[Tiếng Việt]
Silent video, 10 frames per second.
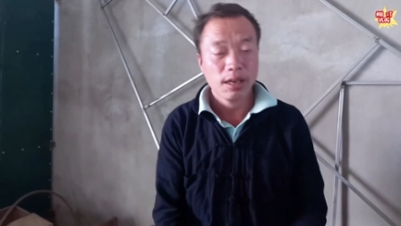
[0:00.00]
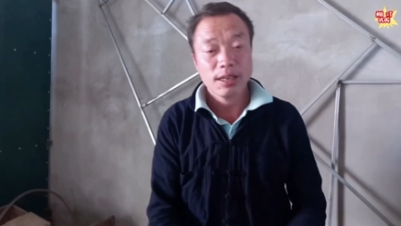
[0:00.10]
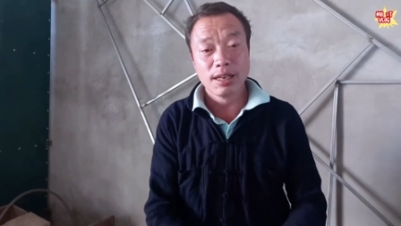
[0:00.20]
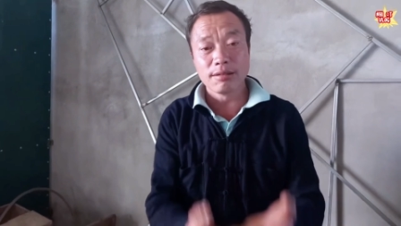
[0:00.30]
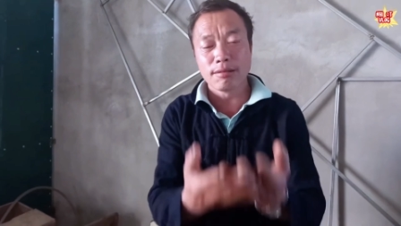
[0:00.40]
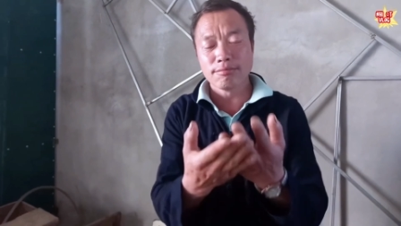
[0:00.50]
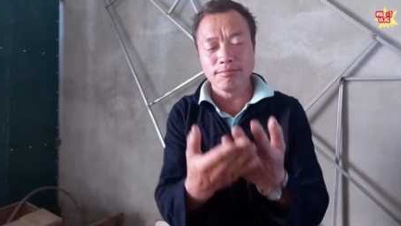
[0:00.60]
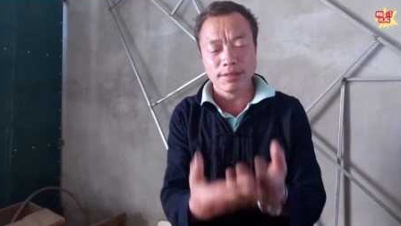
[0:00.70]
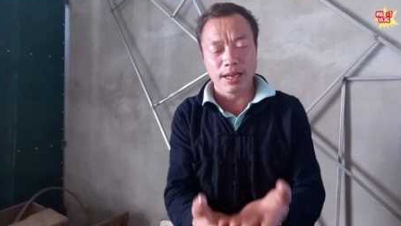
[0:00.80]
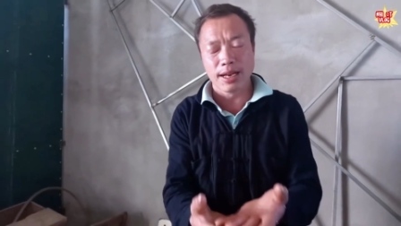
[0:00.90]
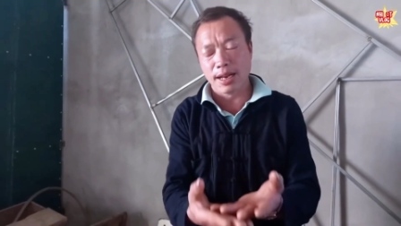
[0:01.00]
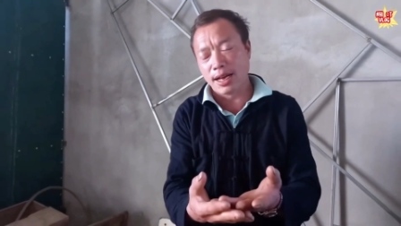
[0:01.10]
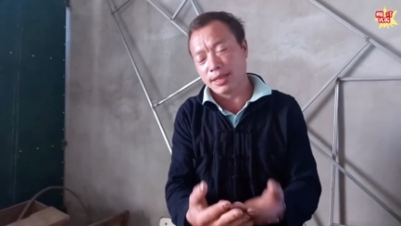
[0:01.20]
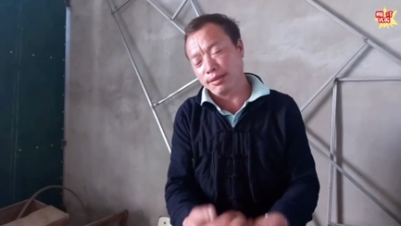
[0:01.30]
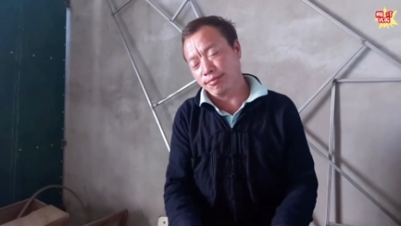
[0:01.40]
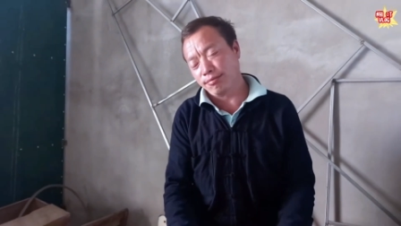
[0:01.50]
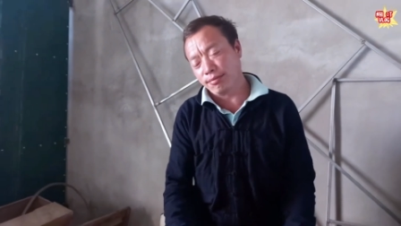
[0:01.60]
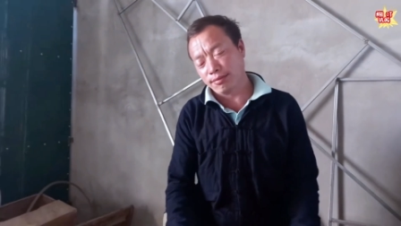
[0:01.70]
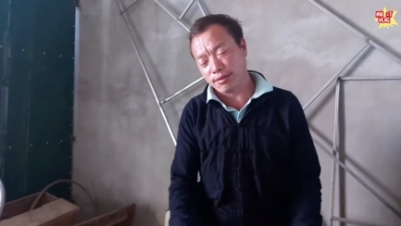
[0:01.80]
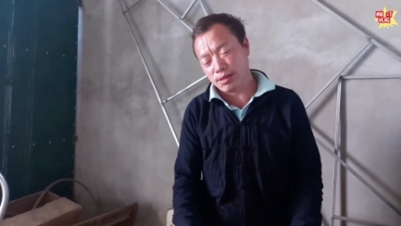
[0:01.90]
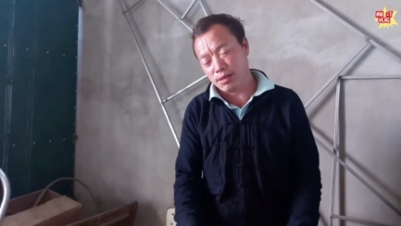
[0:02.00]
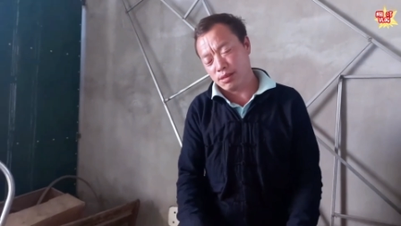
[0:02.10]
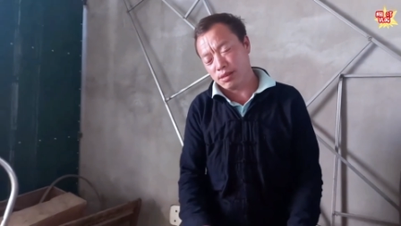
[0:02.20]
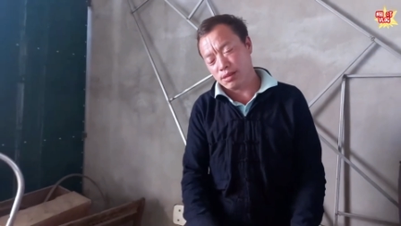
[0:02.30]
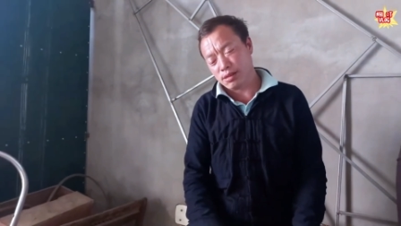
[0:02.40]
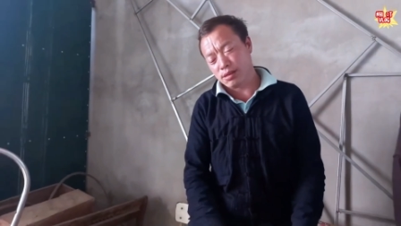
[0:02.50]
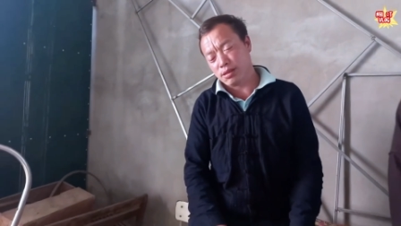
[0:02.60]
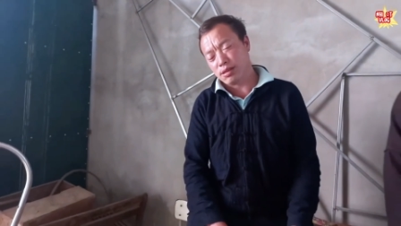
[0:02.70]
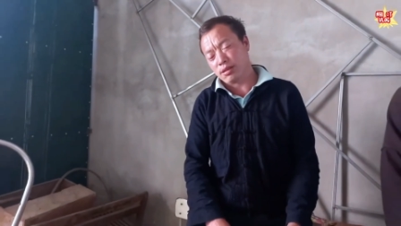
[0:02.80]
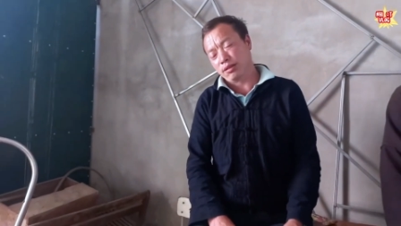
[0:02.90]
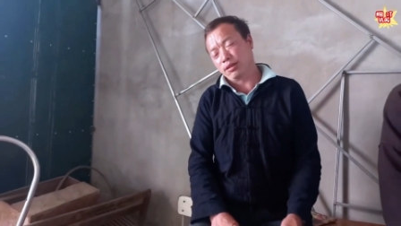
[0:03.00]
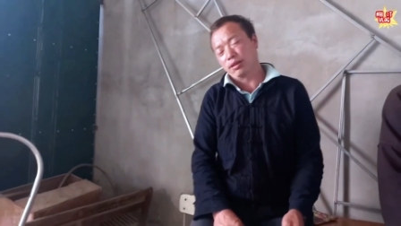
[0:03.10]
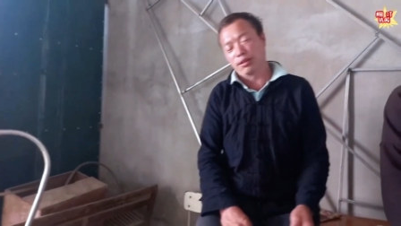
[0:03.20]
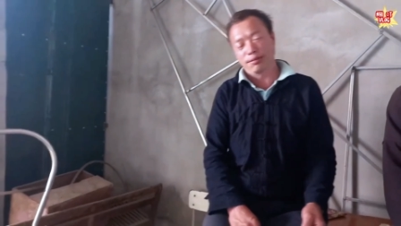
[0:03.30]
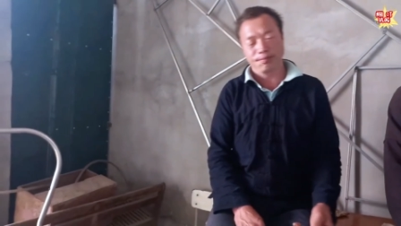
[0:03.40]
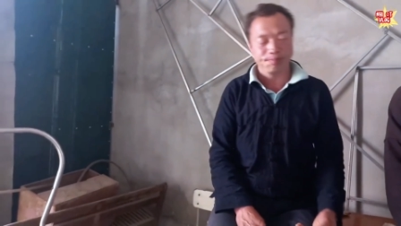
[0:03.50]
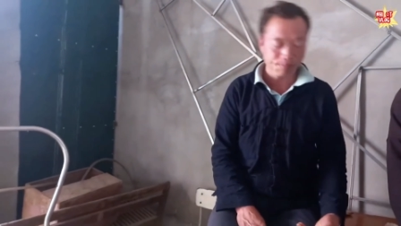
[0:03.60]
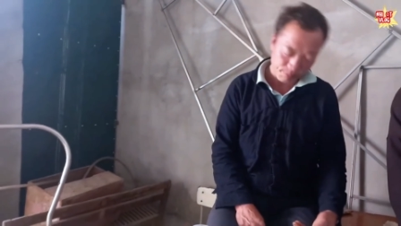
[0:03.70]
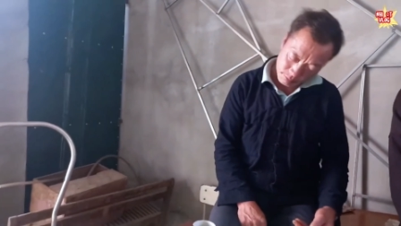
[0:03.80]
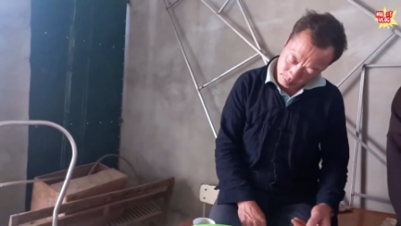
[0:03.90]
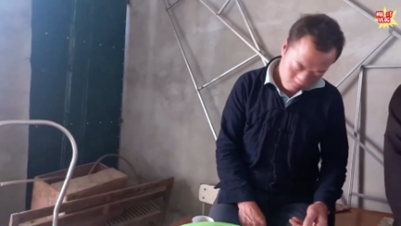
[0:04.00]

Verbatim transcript: hãy nhìn nhận một cái cách công tâm và đàng hoàng nhất